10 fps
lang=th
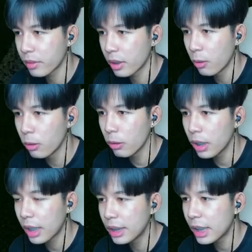โอ้ย
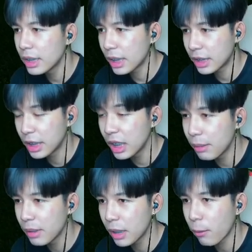อันนี้คือชื่อ
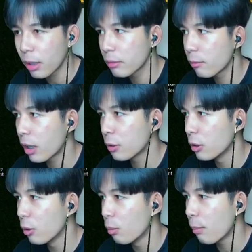มึงนี่วันวันโดน
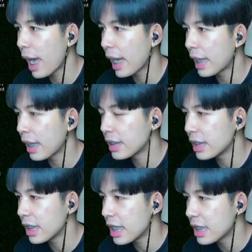ลุมมากเลยนะ
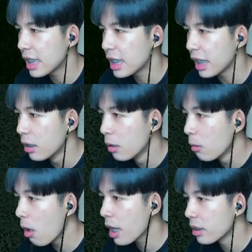GG Easy นี่
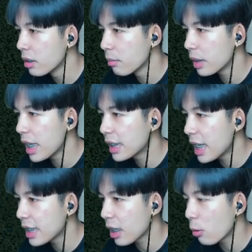เฮ้ย Easy
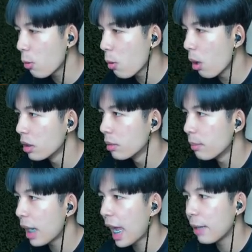ใส่กู มึ
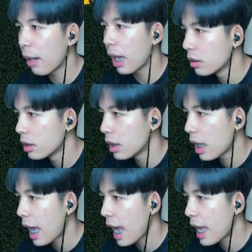งใครวะ
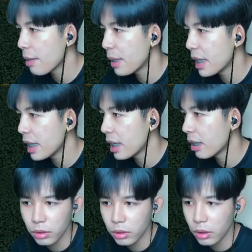RIP
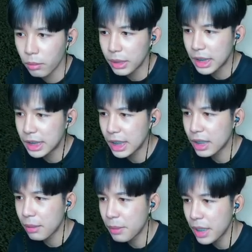มัน GG
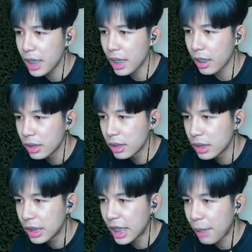ใส่พี่
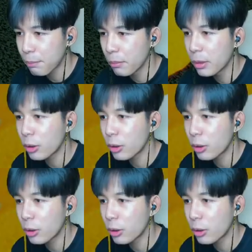CF มึงต้อง